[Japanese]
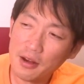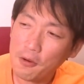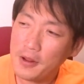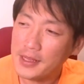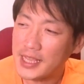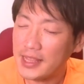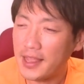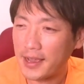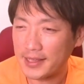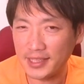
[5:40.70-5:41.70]

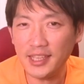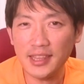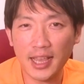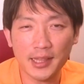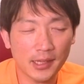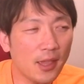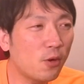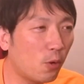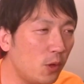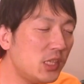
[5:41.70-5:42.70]
ローリングサンダーが好きって方結
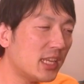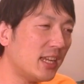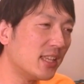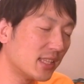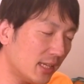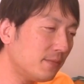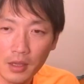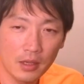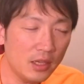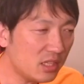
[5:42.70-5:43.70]
構多いんじゃないですか。
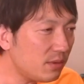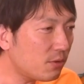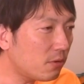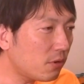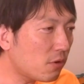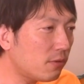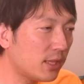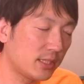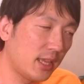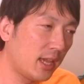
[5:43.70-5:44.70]
ちなみにこの曲
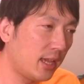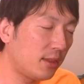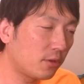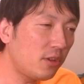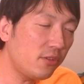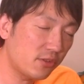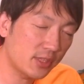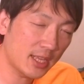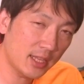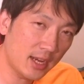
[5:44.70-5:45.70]
はですね、
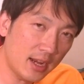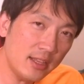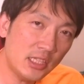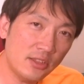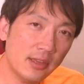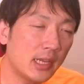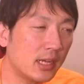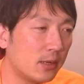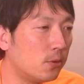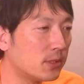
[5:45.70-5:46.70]
93年
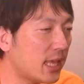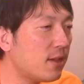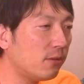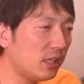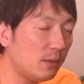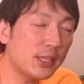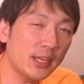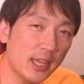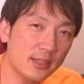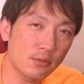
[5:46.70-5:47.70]
ランツアーを最後に未
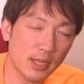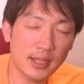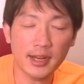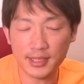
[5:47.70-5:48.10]
だに演奏されてないで